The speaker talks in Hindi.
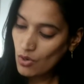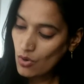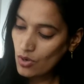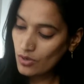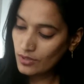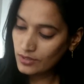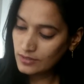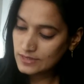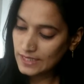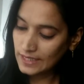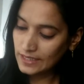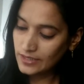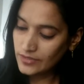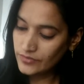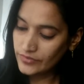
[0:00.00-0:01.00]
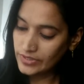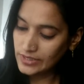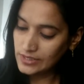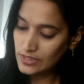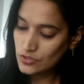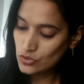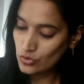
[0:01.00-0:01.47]
और सेकेंड
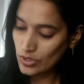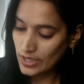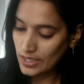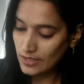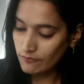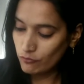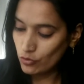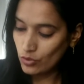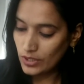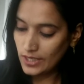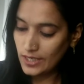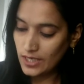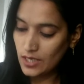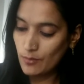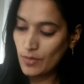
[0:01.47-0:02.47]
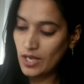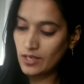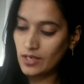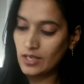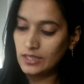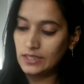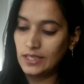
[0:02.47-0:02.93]
इंग्रेडिएंट जो है वो है
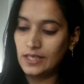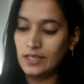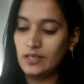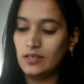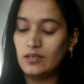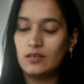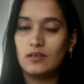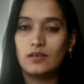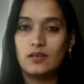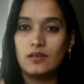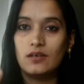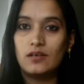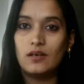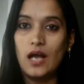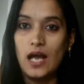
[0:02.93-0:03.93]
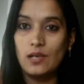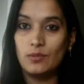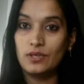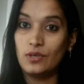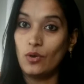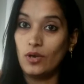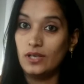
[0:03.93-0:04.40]
हमारा ये
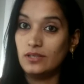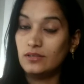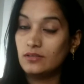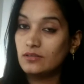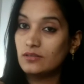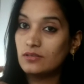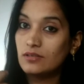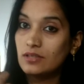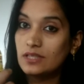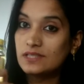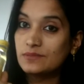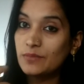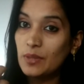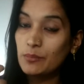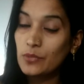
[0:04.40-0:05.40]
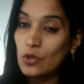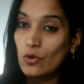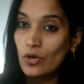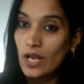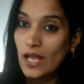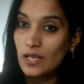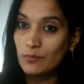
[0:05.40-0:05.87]
आलमंड ऑयल इसमें
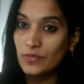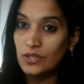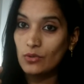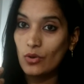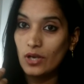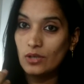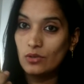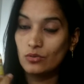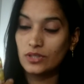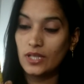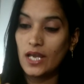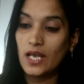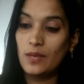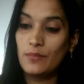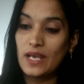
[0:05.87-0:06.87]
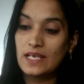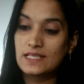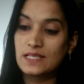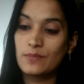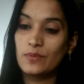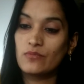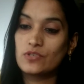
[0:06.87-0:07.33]
प्योर आलमंड ऑयल होता है मैं
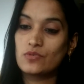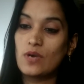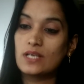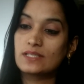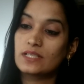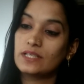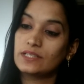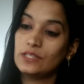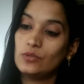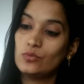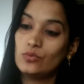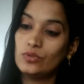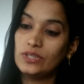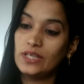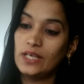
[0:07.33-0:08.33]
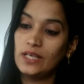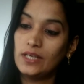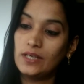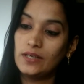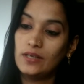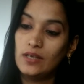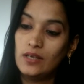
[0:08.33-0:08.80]
इसी पे विश्वास करती हूँ
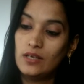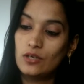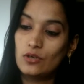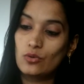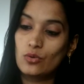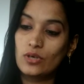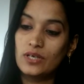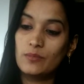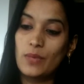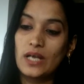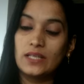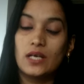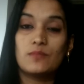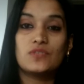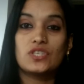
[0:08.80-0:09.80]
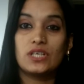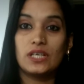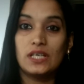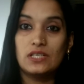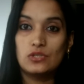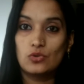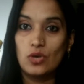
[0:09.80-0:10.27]
ये रोगन बादाम
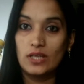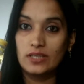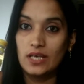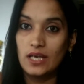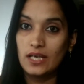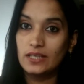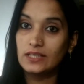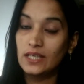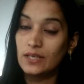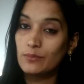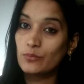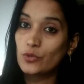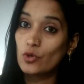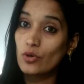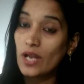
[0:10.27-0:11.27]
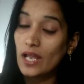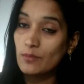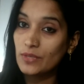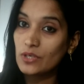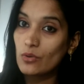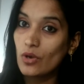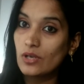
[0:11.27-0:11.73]
शरीन जो आता है ये प्योर
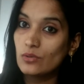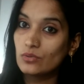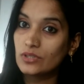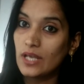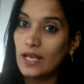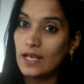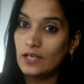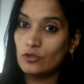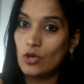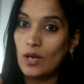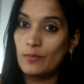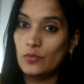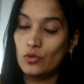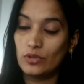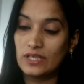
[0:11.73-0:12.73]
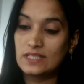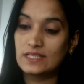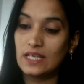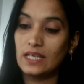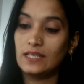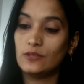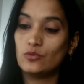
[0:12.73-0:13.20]
आलमंड ऑयल होता है तो आप लोग
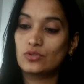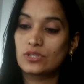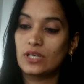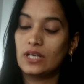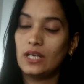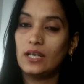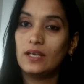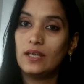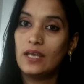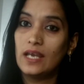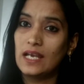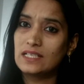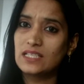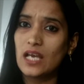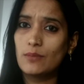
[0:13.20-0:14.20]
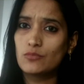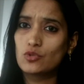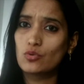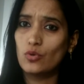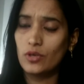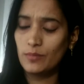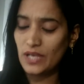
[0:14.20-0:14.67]
इसे ही यूज़ करें ऐसे आप
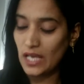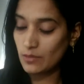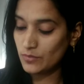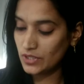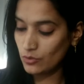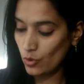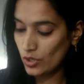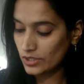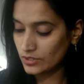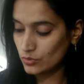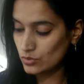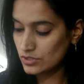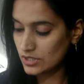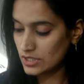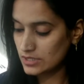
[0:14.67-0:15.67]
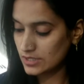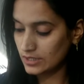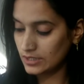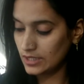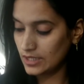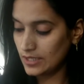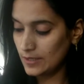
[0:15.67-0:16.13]
कोई भी आलमंड ऑयल यूज़ कर
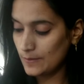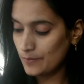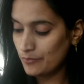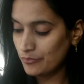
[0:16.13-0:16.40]
सकते हैं